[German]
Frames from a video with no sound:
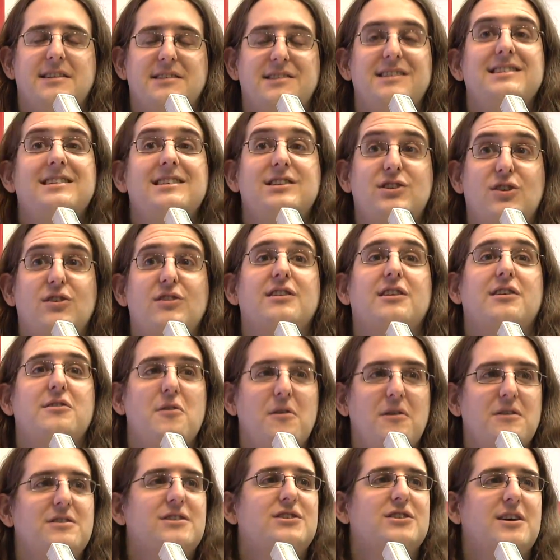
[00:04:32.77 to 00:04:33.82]
Also es ist schon ein
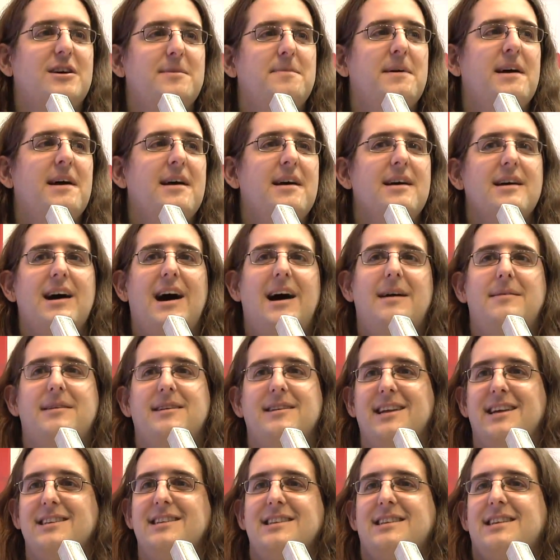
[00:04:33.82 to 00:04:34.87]
Knochenjob,
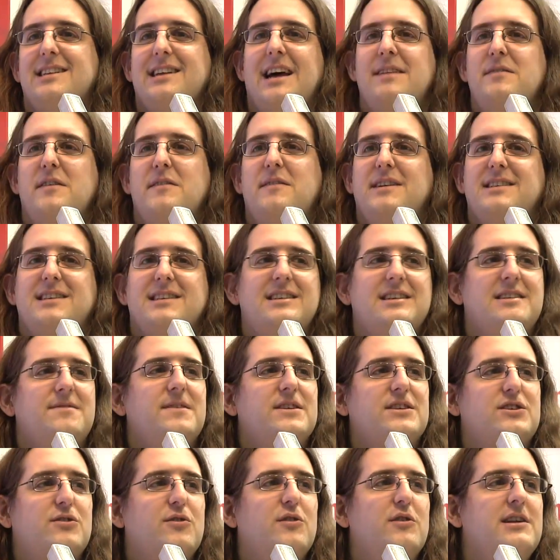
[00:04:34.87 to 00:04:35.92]
aber es ist halt einfach was, es ist
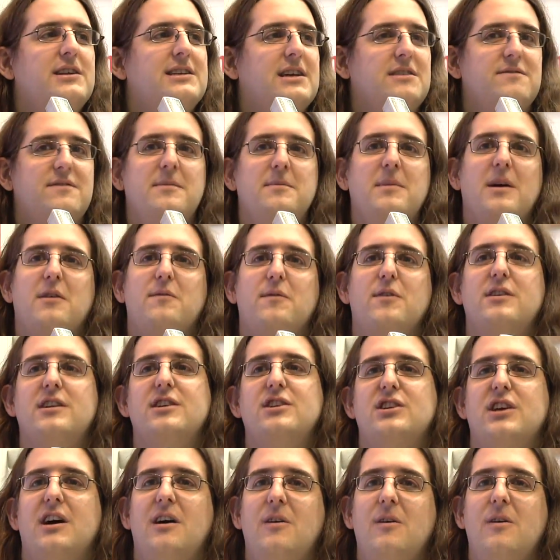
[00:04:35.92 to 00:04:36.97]
was Schönes. Also wenn ich mir auch
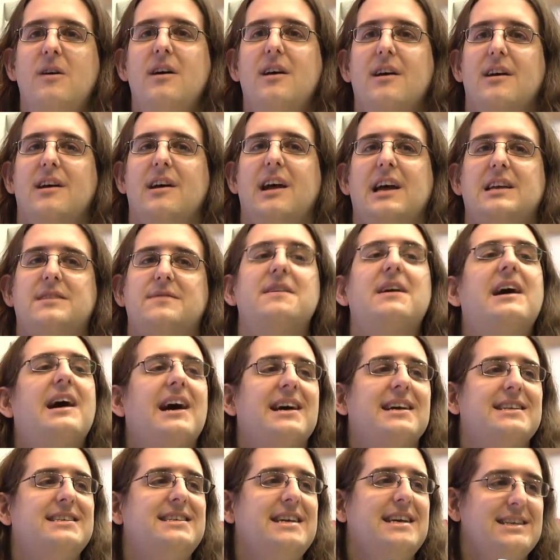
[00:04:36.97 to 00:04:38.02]
wirklich schaue, es war
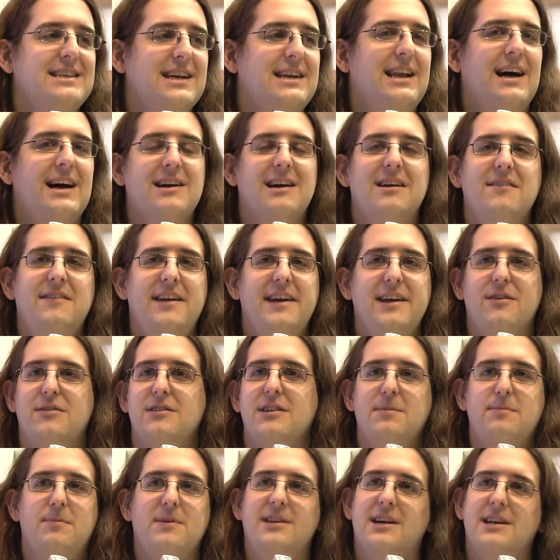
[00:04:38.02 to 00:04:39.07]
ein sehr, sehr langer Weg und
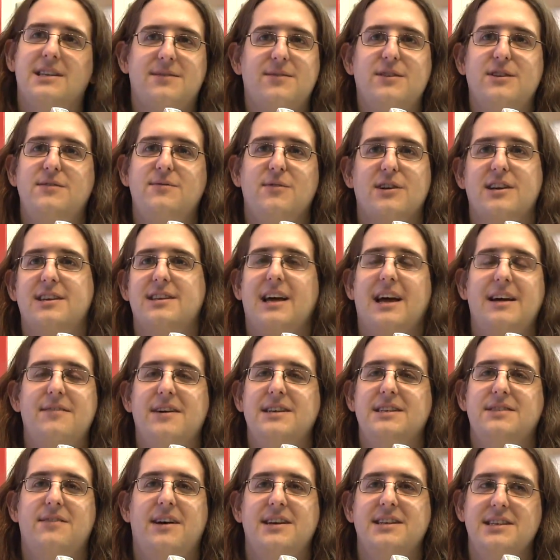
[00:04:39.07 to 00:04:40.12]
ich bin dazwischen wirklich
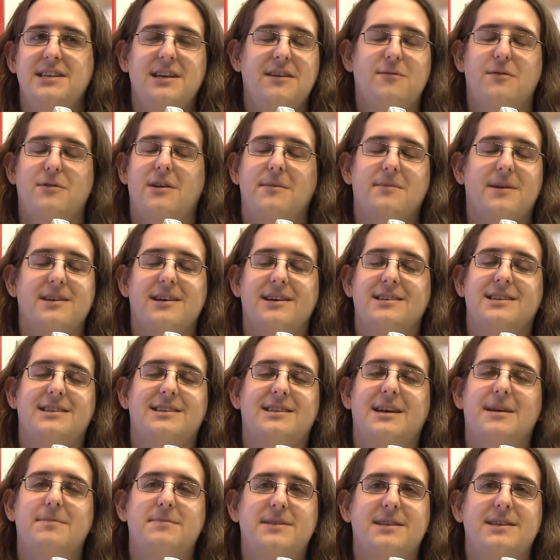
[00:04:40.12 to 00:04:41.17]
teilweise wahnsinnig geworden und habe gedacht,
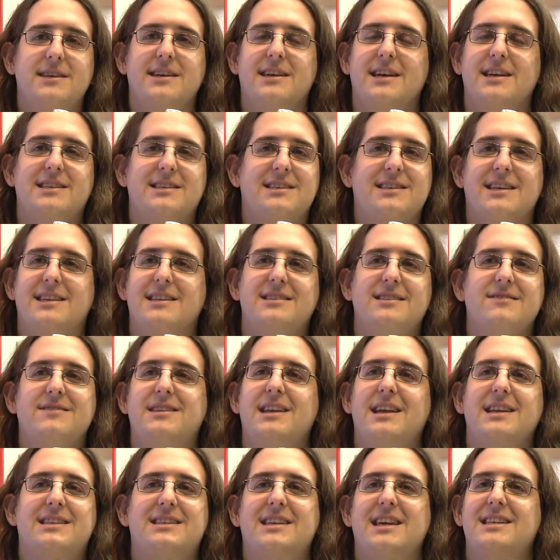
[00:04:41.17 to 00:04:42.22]
das gibt's nicht. Jetzt,
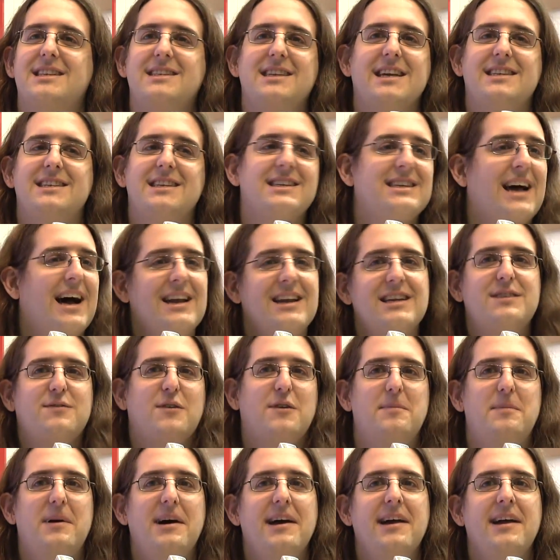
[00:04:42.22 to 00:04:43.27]
jetzt, jetzt, jetzt ist alles
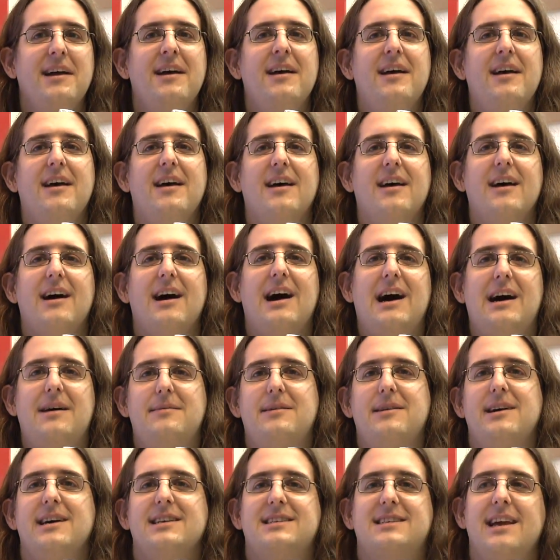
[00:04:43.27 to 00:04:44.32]
vorbei.
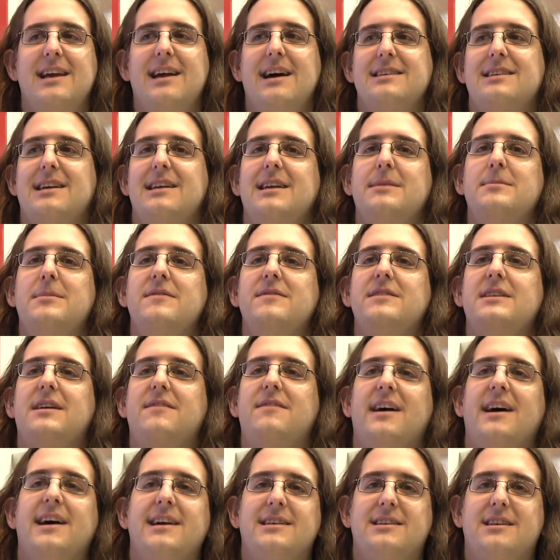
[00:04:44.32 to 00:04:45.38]
Aber es ging halt dann immer wieder
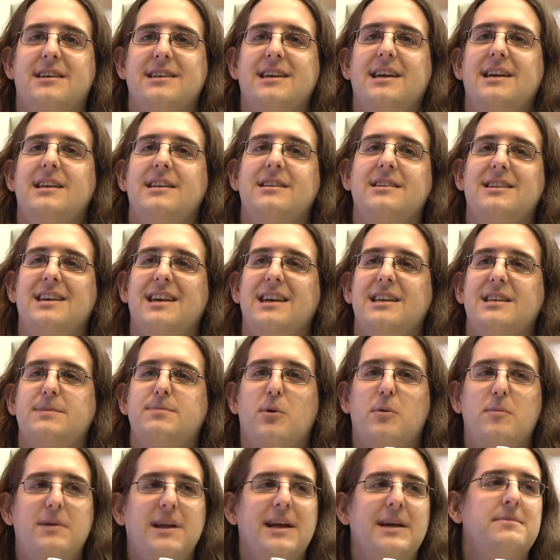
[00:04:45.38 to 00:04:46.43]
weiter. jedes
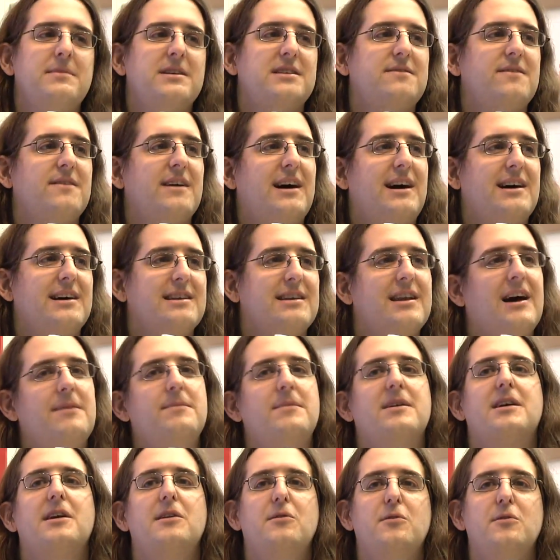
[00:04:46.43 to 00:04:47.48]
Problem, das wir hatten, haben
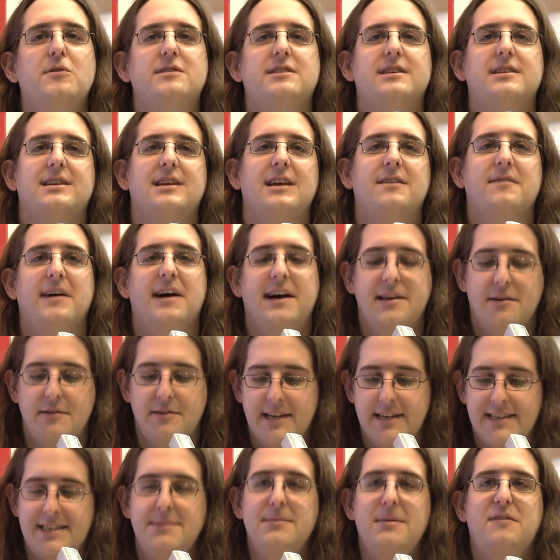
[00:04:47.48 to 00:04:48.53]
wir gelöst. Es ging weiter und
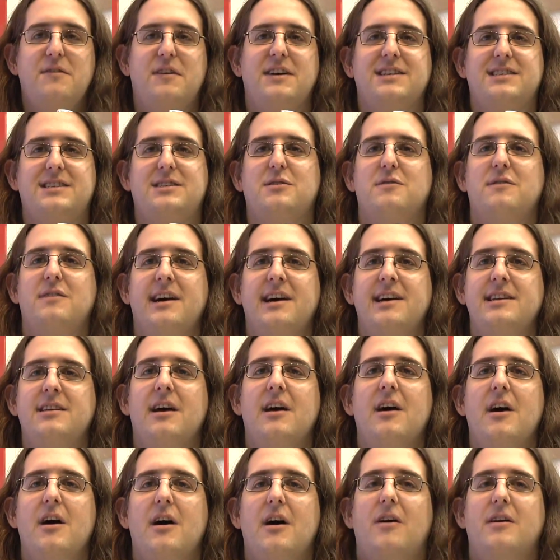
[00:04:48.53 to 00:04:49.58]
jetzt sind wir fast so weit
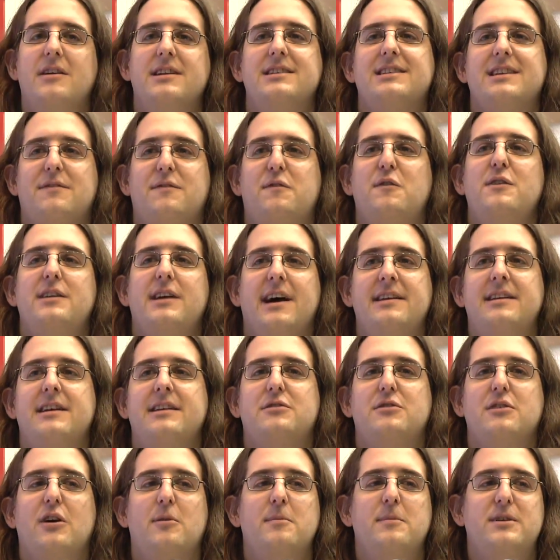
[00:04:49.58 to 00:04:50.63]
und es erfüllt einen
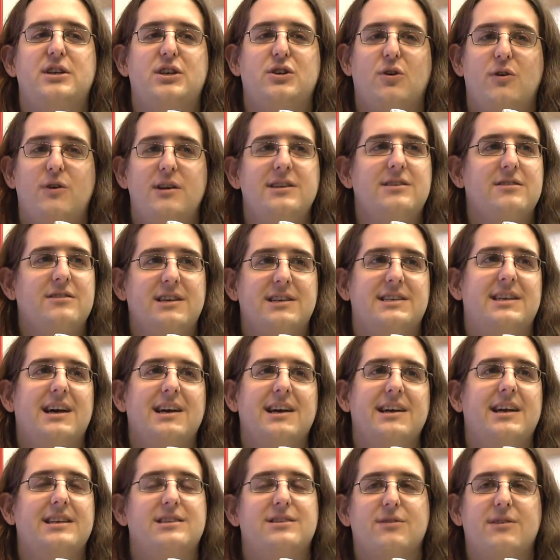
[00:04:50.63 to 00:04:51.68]
natürlich auch mit Stolz. Und da
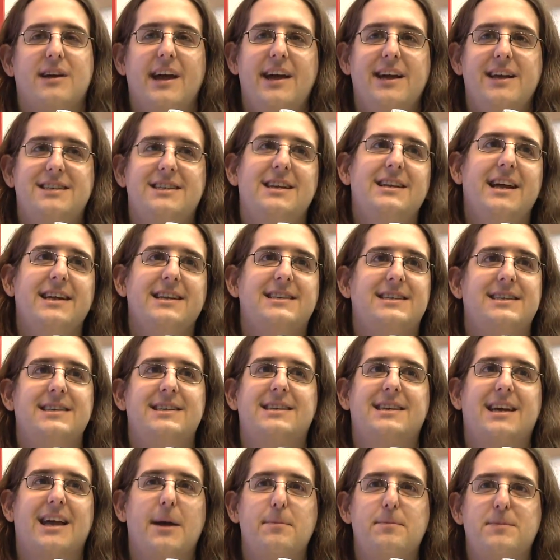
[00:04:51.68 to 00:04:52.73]
sage ich jetzt, okay, jetzt die letzten
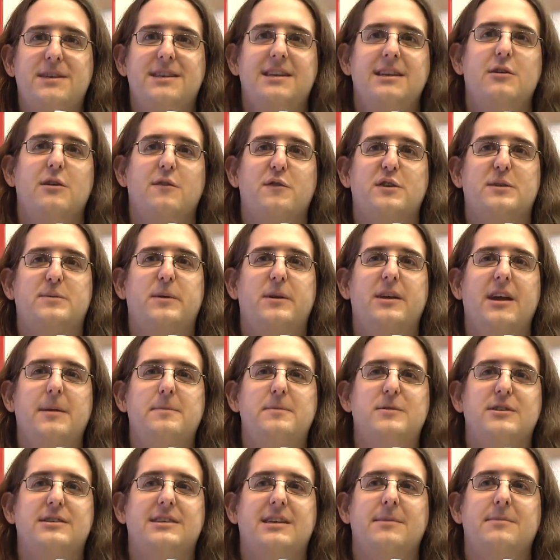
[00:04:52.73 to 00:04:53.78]
Skripts, die noch fürs
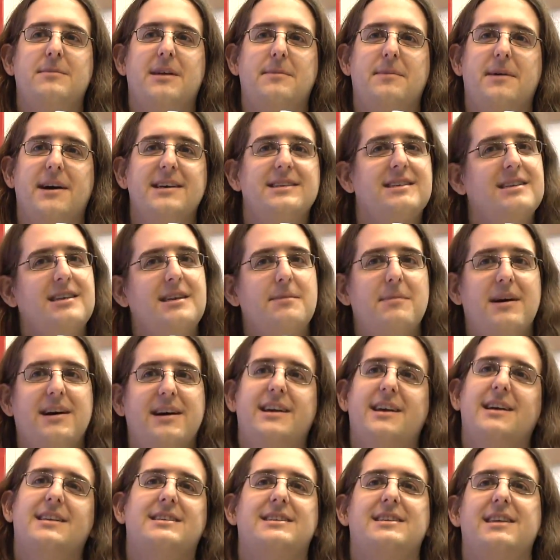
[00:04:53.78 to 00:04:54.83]
Betriebssystem dabei sind, die mache
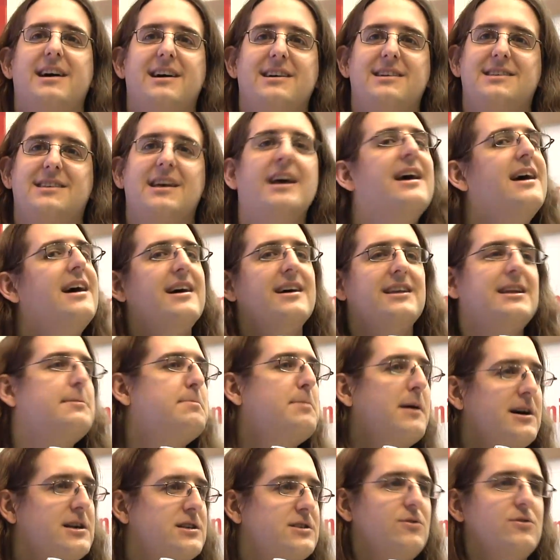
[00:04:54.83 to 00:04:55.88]
ich jetzt nachts. Die
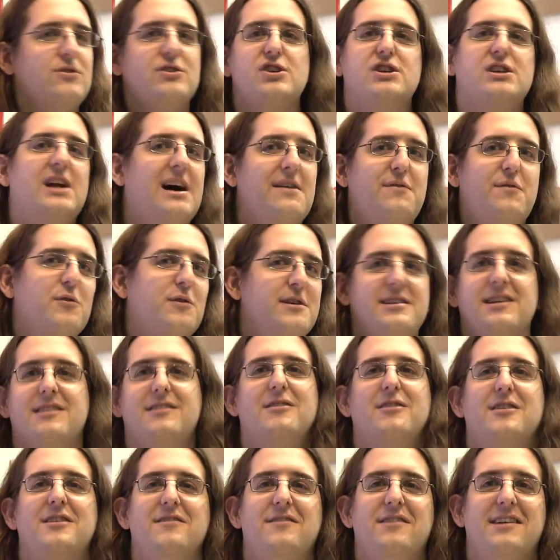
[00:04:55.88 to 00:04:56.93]
paar Stunden Schlaf hole ich dann
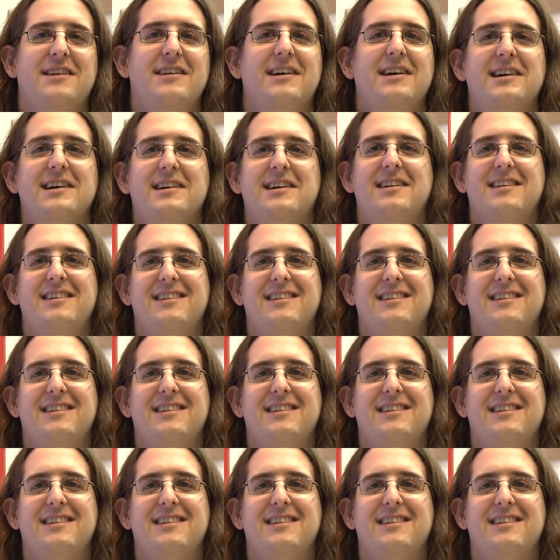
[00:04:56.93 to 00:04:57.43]
irgendwann nach.